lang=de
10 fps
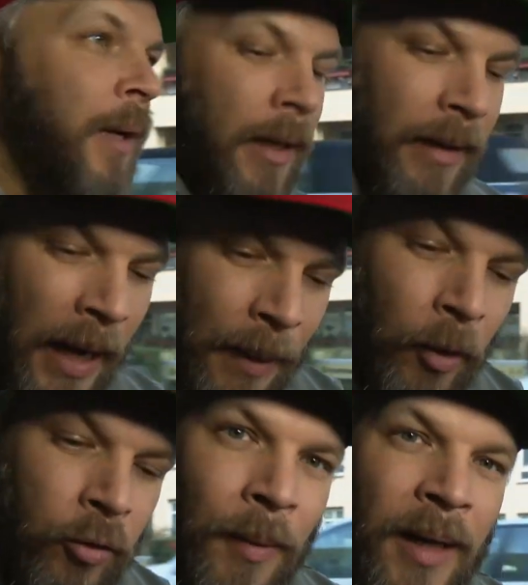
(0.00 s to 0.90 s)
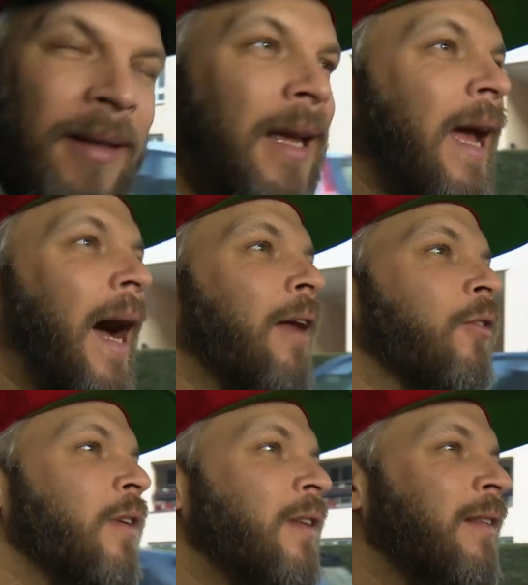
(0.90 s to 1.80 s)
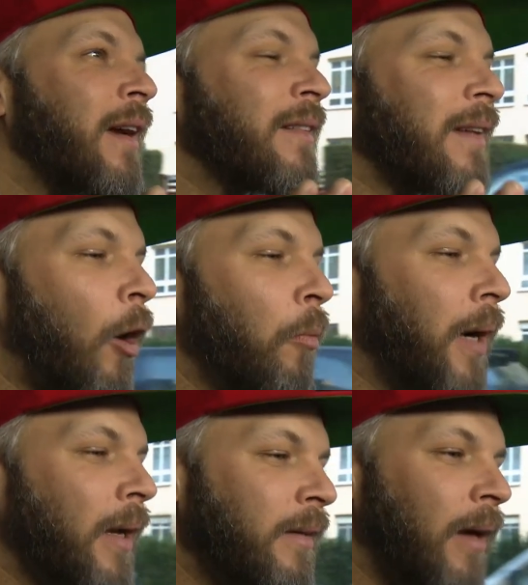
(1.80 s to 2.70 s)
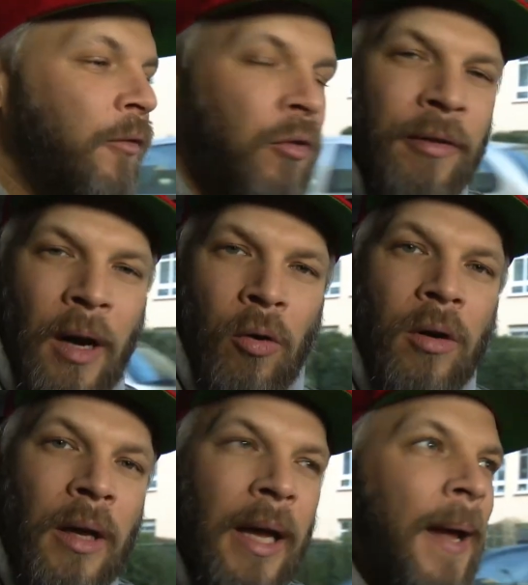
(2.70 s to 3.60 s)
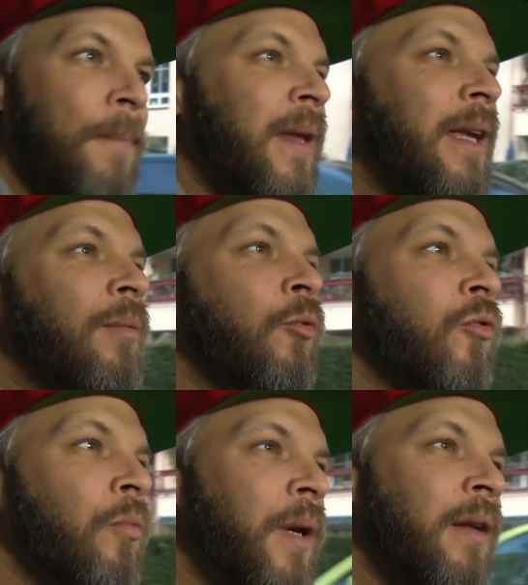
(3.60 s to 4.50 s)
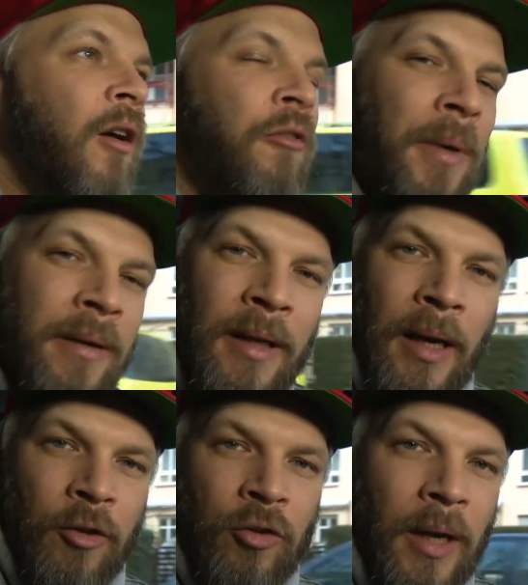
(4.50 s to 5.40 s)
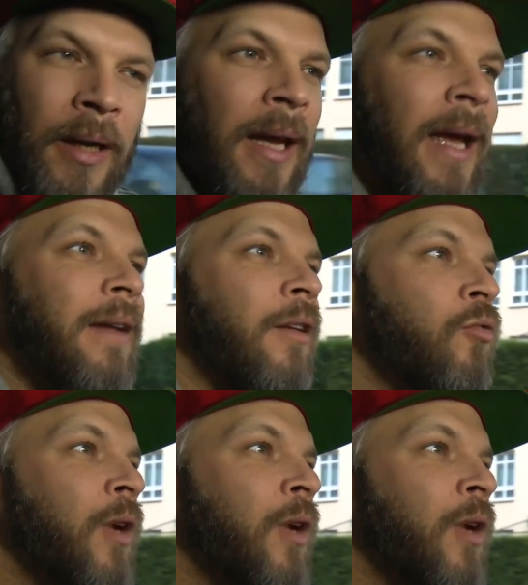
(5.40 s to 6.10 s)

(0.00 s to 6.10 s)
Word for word: man hat eine Halbautomatik. Also es ist ein Traumkandidat für Frauke. Jetzt muss nur Peter auf mein Deal einsteigen. Den